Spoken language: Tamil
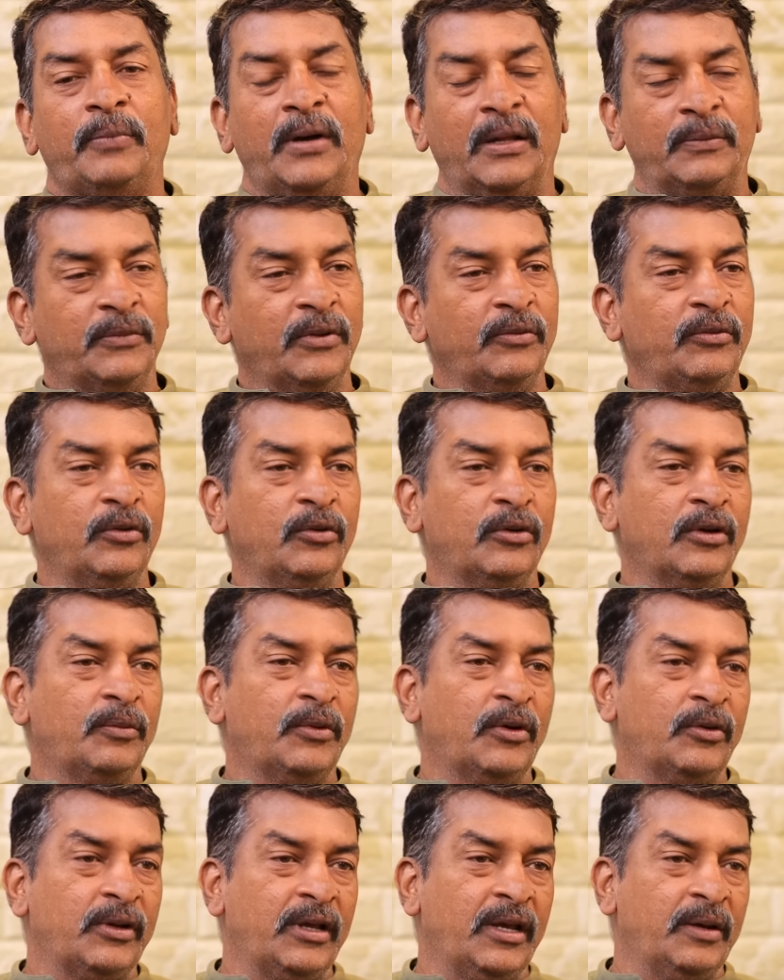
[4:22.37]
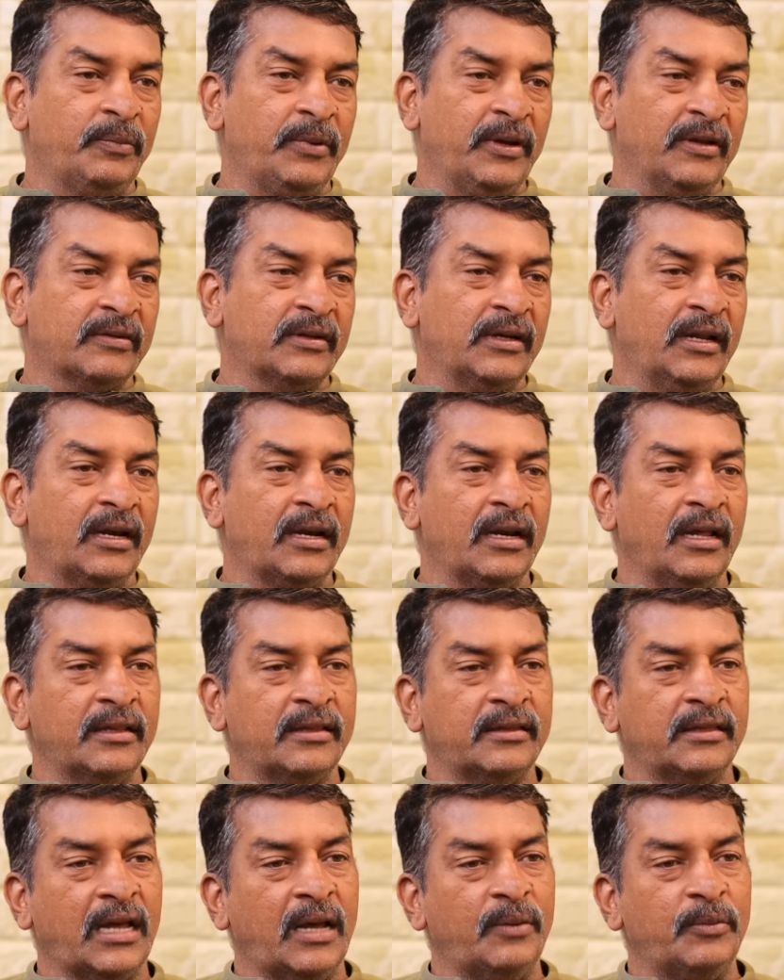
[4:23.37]
பத்மவியூகம் அவர் ஏன் பேசினார்னா
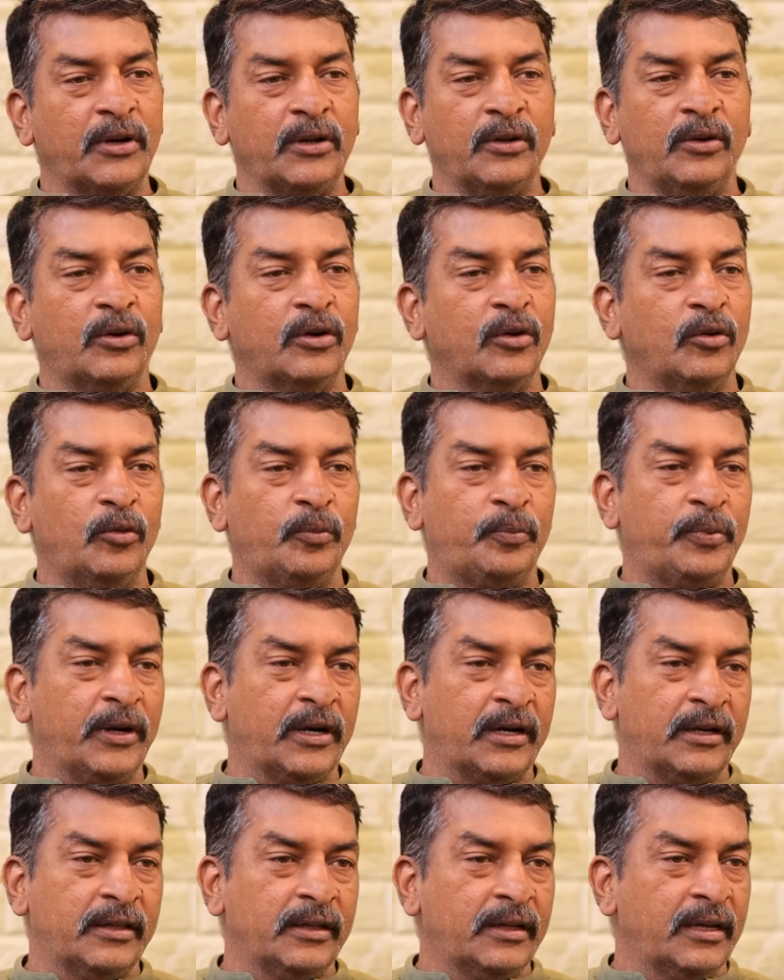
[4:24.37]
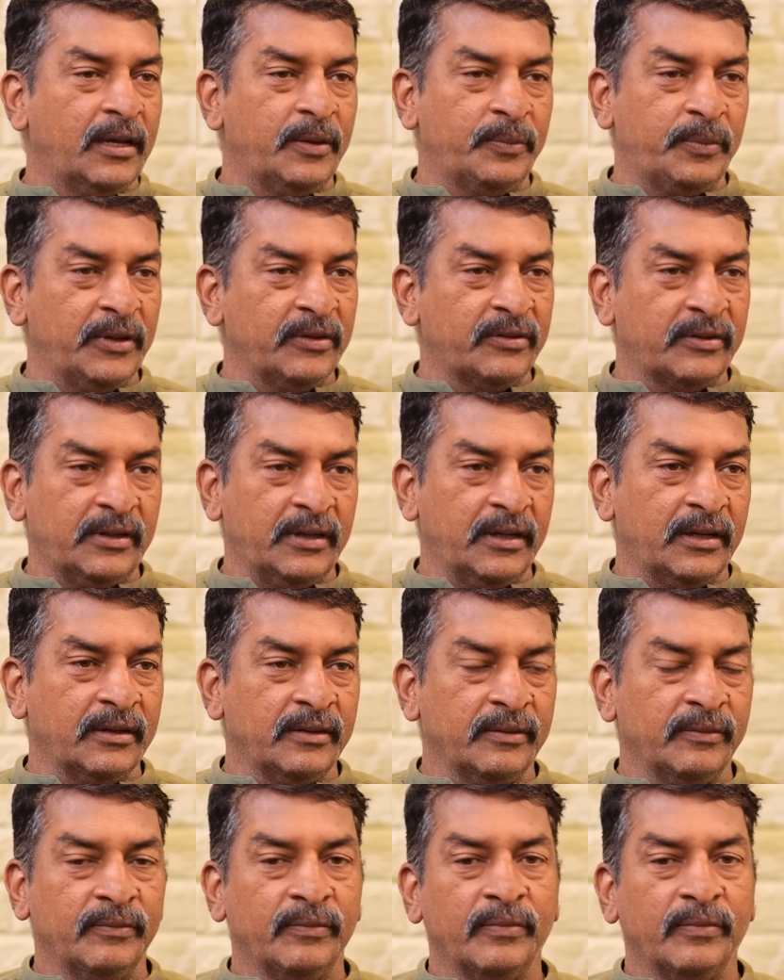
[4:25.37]
தாமரையோட ஒப்பிடுறதுக்காக பேசினார்